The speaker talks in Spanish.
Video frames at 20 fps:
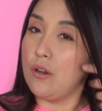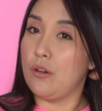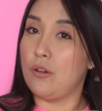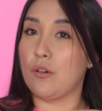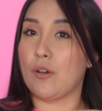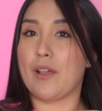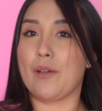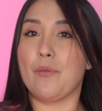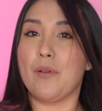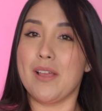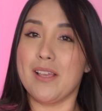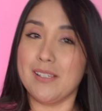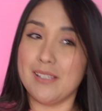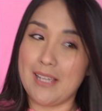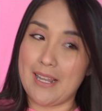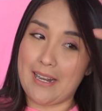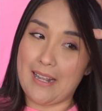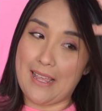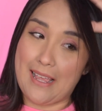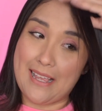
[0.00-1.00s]
Lo que voy a
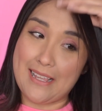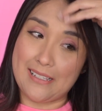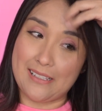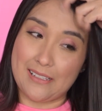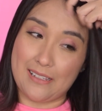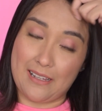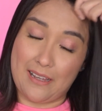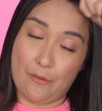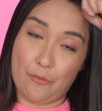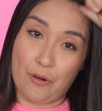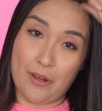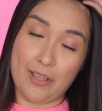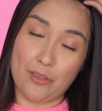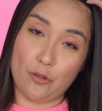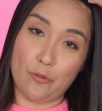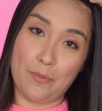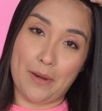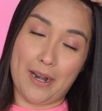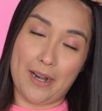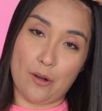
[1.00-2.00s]
hacer es que voy a
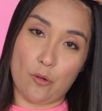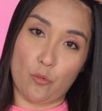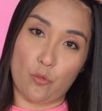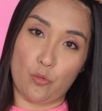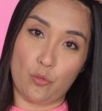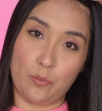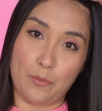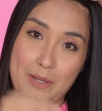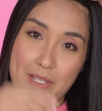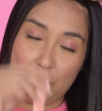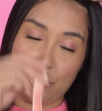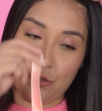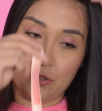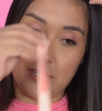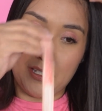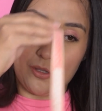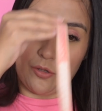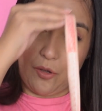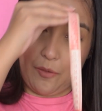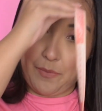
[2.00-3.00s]
tomar un
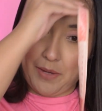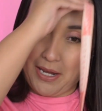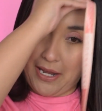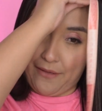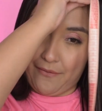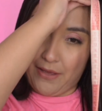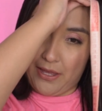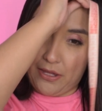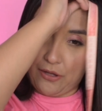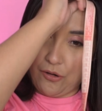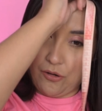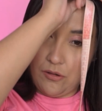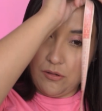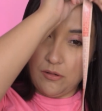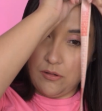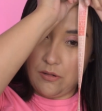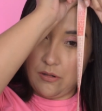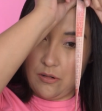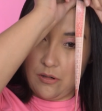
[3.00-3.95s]
mechoncito de mi cabello,